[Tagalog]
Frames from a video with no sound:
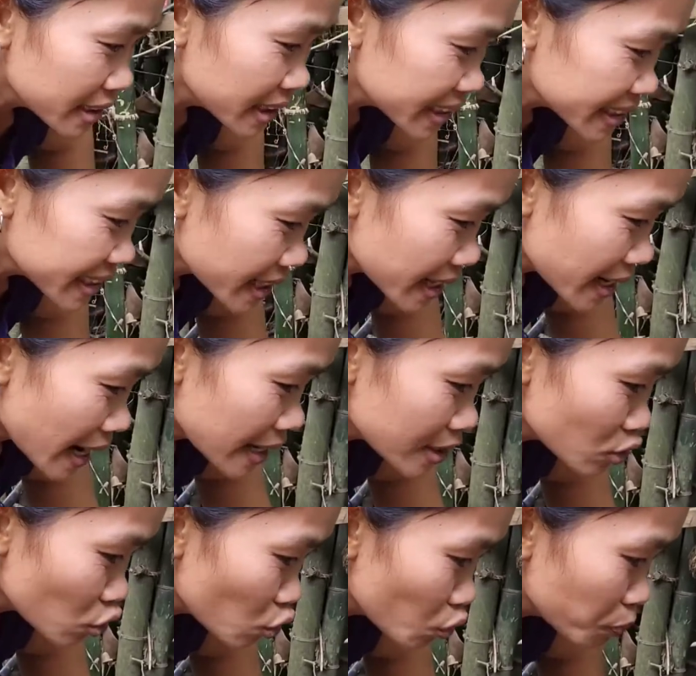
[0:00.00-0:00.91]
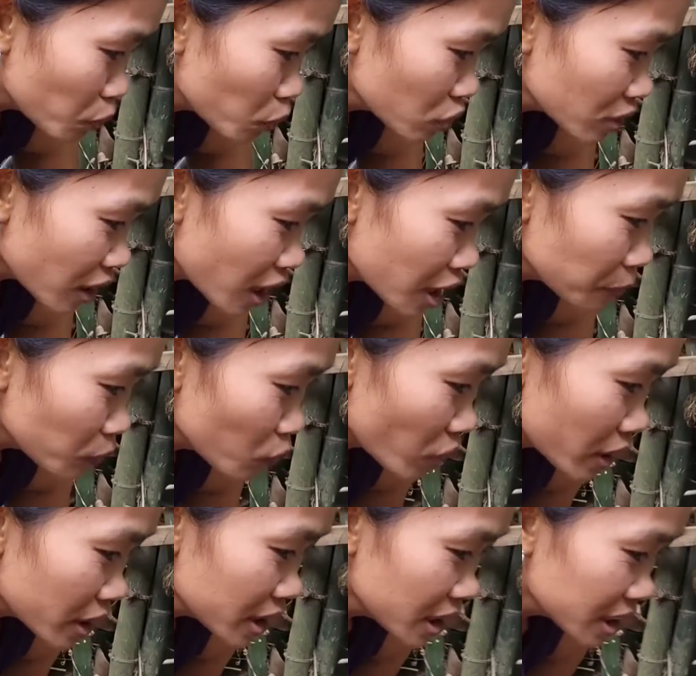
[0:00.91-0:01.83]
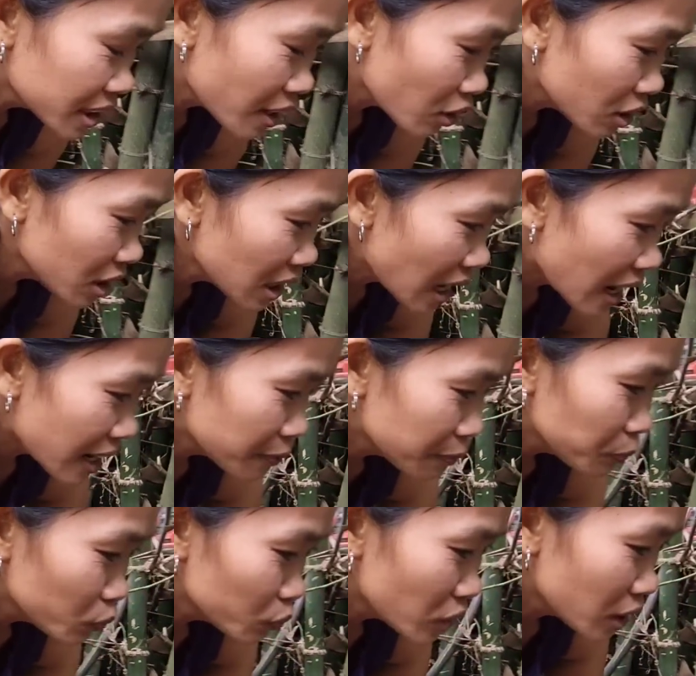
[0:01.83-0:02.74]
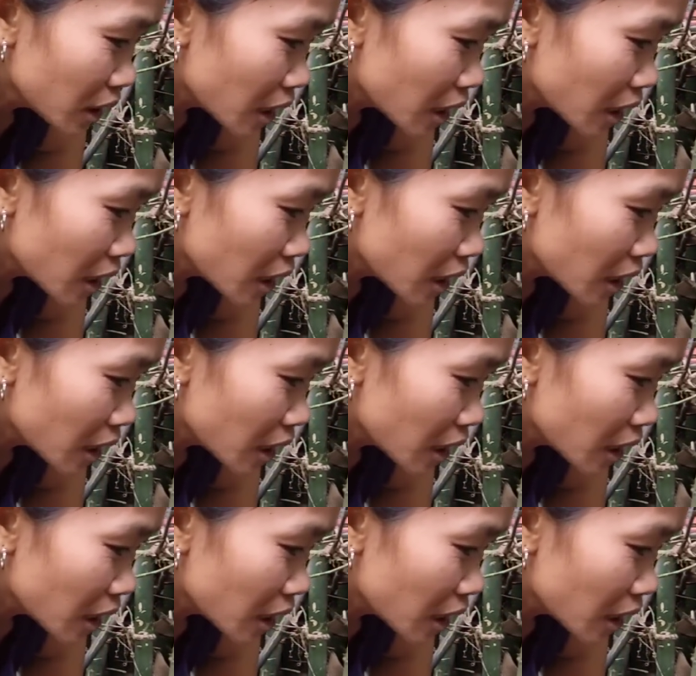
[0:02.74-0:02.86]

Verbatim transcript: inisikaso ko po kahit po kainit ako lakad po ng